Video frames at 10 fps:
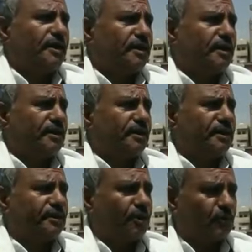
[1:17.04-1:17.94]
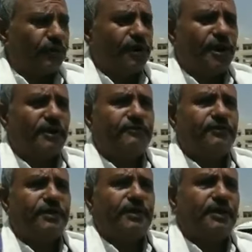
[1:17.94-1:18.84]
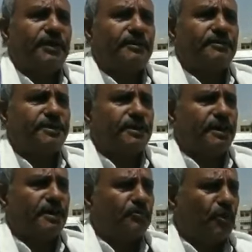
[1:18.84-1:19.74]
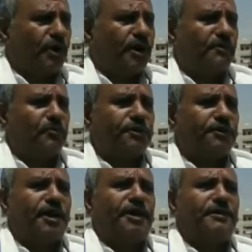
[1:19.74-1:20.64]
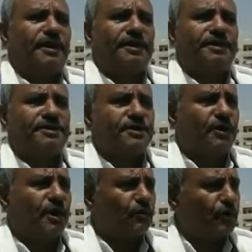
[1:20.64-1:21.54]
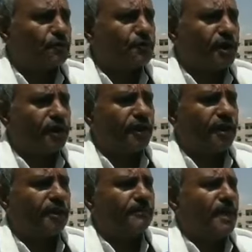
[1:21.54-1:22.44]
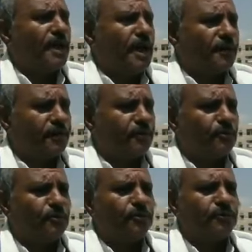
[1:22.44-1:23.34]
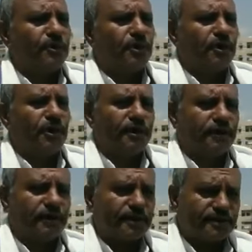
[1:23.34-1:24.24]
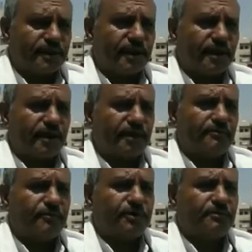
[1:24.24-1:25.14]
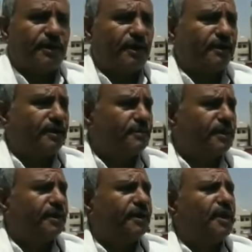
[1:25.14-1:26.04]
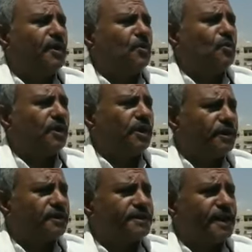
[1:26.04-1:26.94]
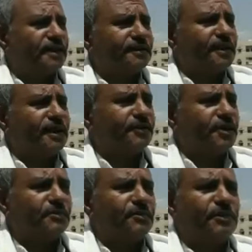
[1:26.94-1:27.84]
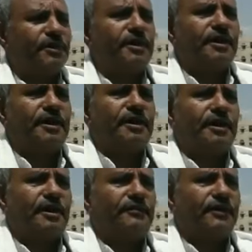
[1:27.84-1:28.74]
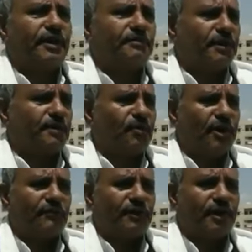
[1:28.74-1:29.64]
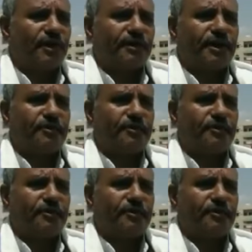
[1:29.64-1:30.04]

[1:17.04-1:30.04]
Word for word: آه، التوعية في المعلم والطالب على حد سواء والأسرة أيضا هذه جهود لن ينساها المجتمع اليمني ولن ينساها القطاع التربوي آه، في جميع محافظات